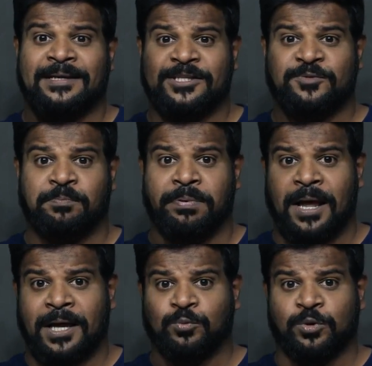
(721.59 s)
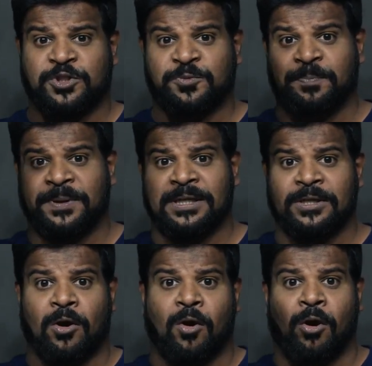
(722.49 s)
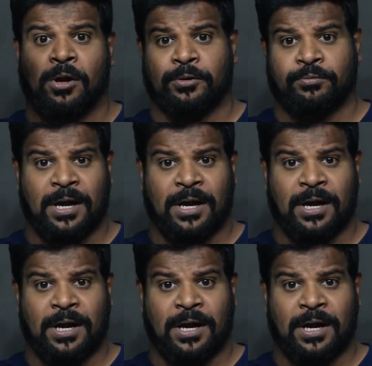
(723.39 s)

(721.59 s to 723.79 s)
разбрызгивая кровь из головы.